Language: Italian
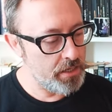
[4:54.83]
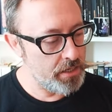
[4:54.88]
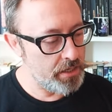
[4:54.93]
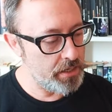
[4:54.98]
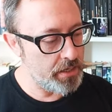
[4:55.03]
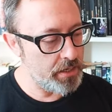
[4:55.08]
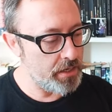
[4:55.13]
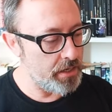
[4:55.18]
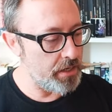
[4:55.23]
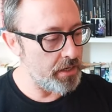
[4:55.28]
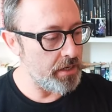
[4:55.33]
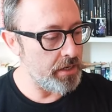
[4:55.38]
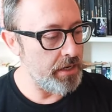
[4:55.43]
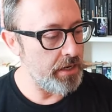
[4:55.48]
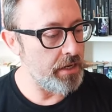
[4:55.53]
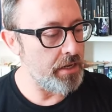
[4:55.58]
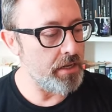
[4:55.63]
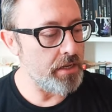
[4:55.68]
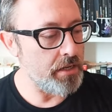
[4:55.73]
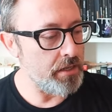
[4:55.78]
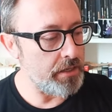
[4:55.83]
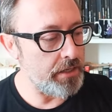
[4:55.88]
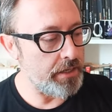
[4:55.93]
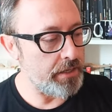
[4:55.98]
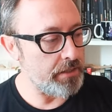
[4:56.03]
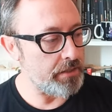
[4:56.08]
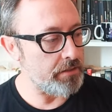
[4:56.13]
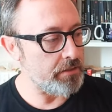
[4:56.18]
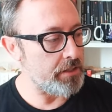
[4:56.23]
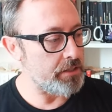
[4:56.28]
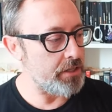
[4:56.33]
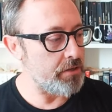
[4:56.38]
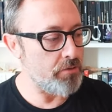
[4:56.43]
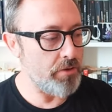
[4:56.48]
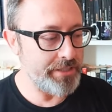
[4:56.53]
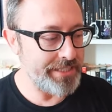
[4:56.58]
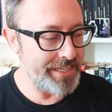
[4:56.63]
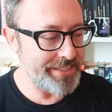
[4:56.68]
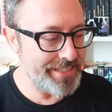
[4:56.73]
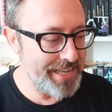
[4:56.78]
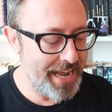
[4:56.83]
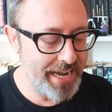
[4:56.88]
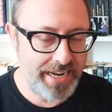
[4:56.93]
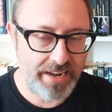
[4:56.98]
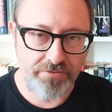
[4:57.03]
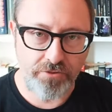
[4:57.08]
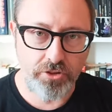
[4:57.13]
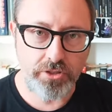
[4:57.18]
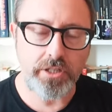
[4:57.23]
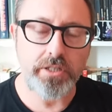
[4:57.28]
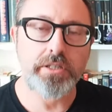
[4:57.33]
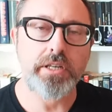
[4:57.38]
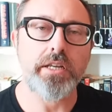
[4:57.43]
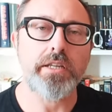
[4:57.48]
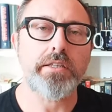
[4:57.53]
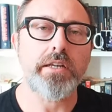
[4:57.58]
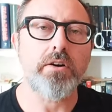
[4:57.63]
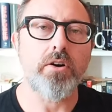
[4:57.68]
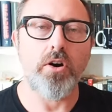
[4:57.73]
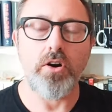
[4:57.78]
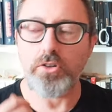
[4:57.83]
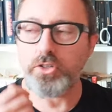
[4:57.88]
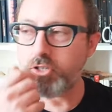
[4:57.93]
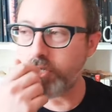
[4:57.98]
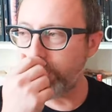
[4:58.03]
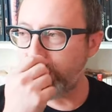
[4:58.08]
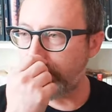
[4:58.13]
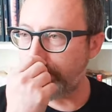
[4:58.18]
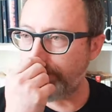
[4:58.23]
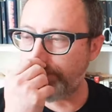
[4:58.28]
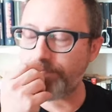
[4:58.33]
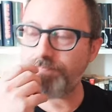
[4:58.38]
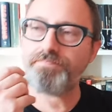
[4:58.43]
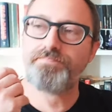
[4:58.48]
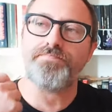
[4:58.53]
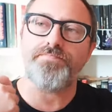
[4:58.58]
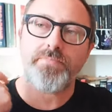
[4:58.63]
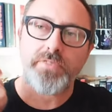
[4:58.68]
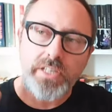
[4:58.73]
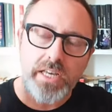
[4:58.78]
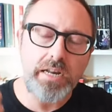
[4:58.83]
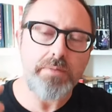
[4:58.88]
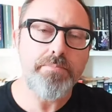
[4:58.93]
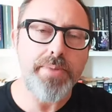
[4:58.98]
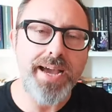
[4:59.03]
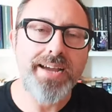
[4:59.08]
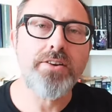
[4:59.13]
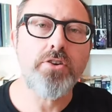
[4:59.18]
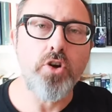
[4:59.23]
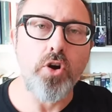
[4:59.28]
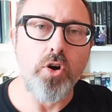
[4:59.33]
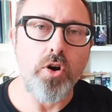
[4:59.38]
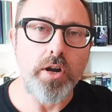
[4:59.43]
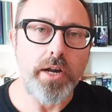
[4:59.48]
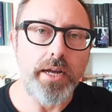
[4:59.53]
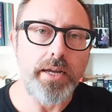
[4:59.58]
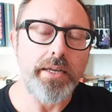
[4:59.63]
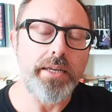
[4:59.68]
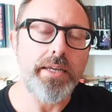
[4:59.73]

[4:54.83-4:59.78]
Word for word: eh, il, la, se questa saga fosse scritta oggi, sarebbe ancora